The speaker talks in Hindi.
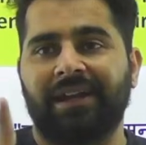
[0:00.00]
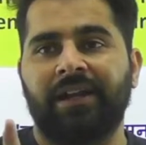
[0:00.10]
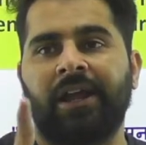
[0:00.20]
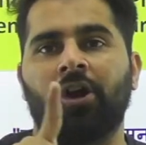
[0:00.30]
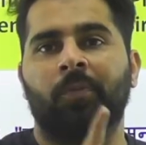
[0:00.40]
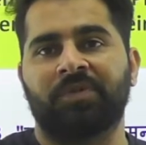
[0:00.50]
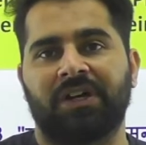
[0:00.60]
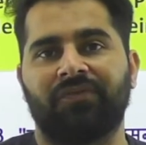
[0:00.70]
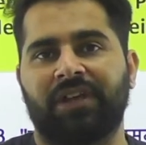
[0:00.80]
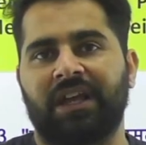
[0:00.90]
डे
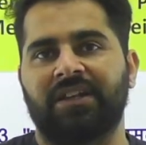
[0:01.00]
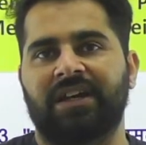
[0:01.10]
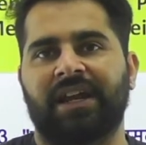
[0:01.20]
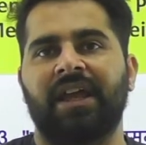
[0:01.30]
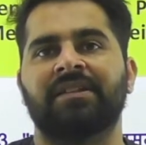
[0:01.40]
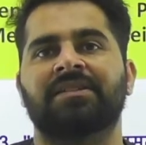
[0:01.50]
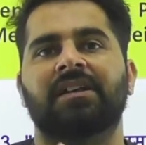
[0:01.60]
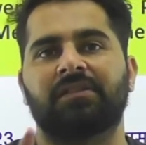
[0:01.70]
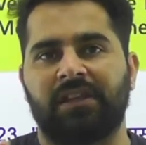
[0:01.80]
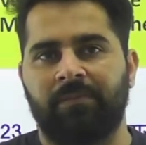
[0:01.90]
ऑब्जर्व किया जा रहा है इसका
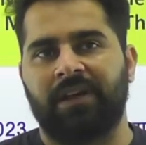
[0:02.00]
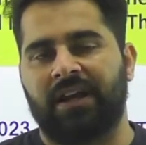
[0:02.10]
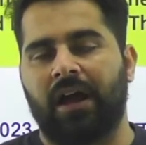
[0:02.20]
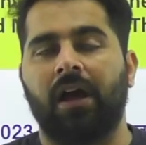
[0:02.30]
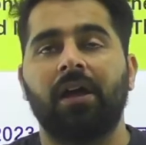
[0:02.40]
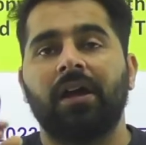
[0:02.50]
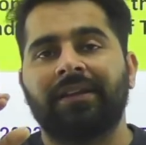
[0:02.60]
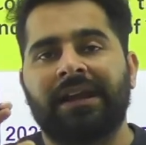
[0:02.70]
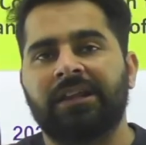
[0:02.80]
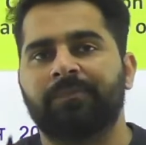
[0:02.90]
थीम क्या रहा
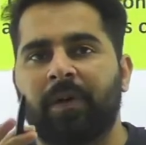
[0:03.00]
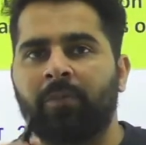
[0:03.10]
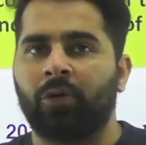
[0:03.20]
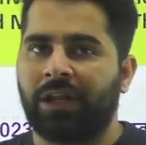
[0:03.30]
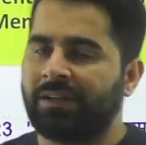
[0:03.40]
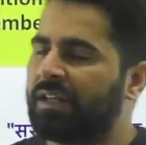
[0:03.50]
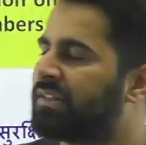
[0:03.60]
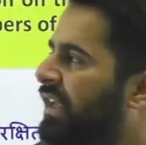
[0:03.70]
दैट इज प्रमोटिंग द सेफ